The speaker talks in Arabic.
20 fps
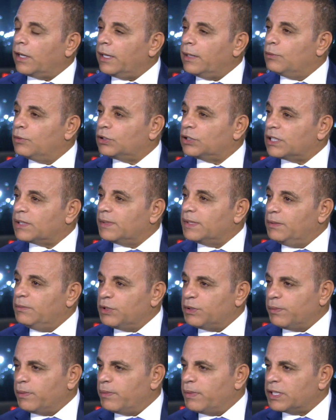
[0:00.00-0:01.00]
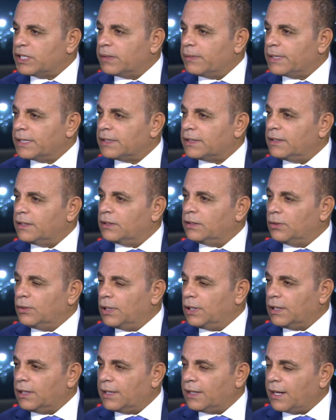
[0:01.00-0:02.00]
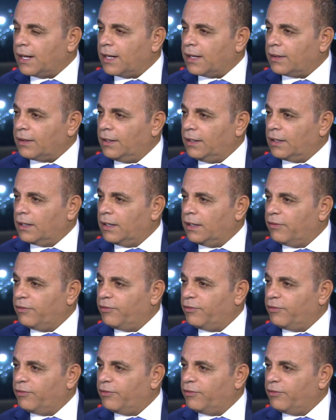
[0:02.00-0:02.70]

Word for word: غير منتظمه دي مش من مصر بس دول كثيره